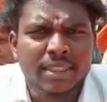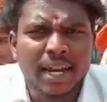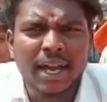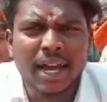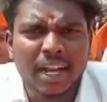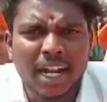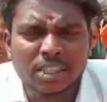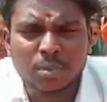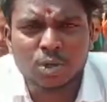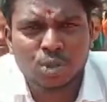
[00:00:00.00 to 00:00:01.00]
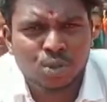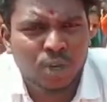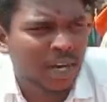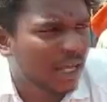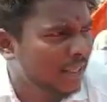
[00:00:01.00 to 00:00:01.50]
తెలంగాణ రాష్ట్రంలో
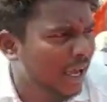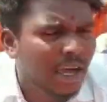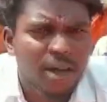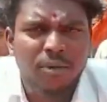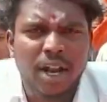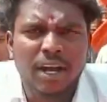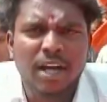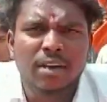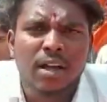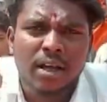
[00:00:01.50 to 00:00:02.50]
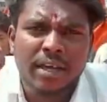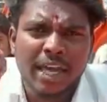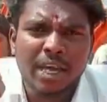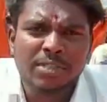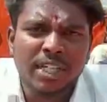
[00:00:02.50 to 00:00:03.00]
చూసుకున్నట్లయితే వరంగల్
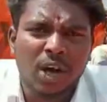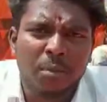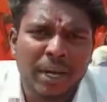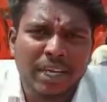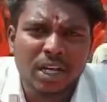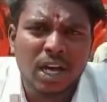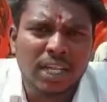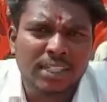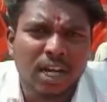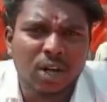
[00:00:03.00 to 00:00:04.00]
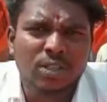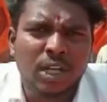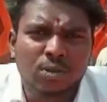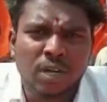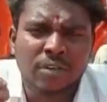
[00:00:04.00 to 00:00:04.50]
కేఎంసీ మెడికల్ కళాశాలలో
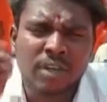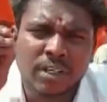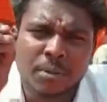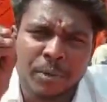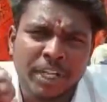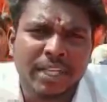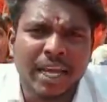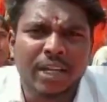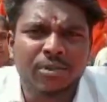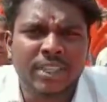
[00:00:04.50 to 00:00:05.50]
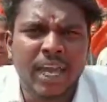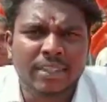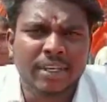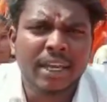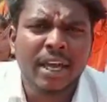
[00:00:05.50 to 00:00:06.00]
చదువుతున్నటువంటి ప్రీతి అనే
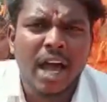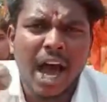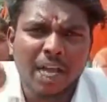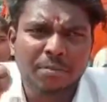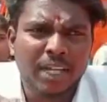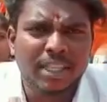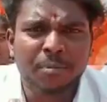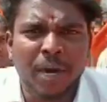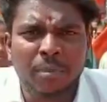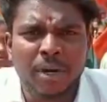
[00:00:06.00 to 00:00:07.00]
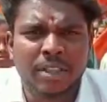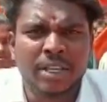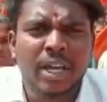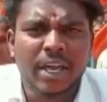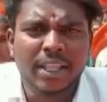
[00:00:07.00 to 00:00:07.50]
విద్యార్థిని ఆత్మహత్యకు
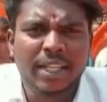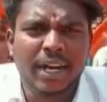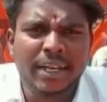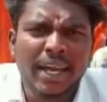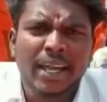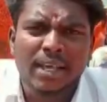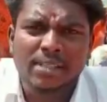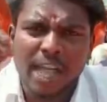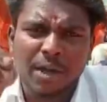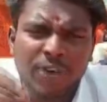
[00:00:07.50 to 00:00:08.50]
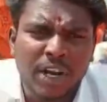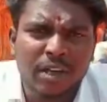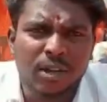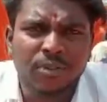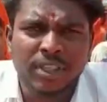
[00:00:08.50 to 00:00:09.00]
పాల్పడింది ఎందుకంటే సైఫ్
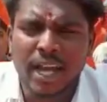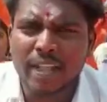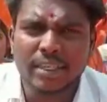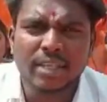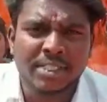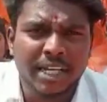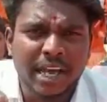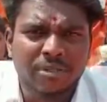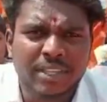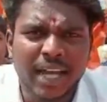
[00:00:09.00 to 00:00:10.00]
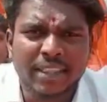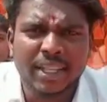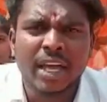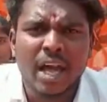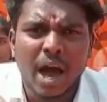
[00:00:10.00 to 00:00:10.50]
అనే విద్యార్థి సీనియర్
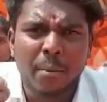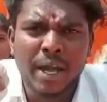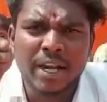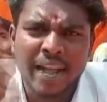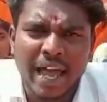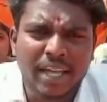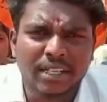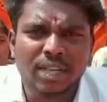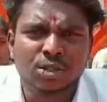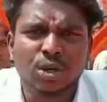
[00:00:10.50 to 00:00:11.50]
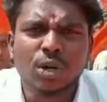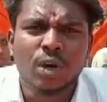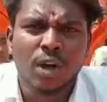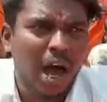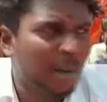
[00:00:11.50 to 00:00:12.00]
విద్యార్థి అమ్మాయిని ర్యాగింగ్ చేస్తూ
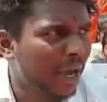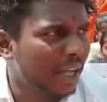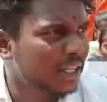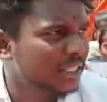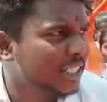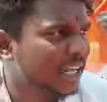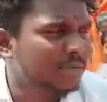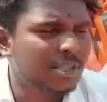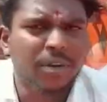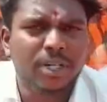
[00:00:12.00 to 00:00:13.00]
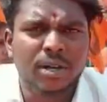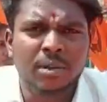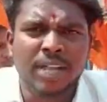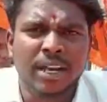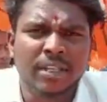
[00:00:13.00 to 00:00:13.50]
అమ్మాయిని చిత్రహింసలు
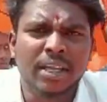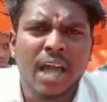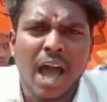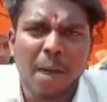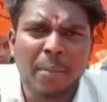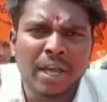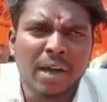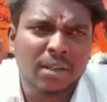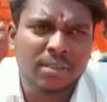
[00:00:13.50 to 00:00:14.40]
పెట్టడం జరిగింది అమ్మాయి